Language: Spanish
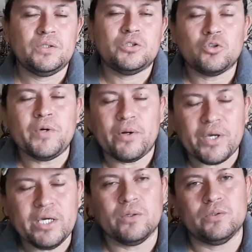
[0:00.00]
tuvieron
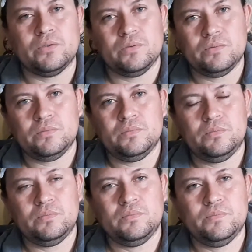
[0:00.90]
hijos.
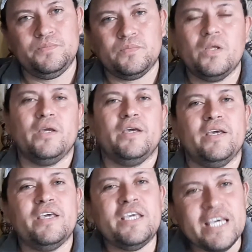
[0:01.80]

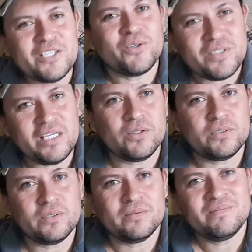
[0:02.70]
Y estos hijos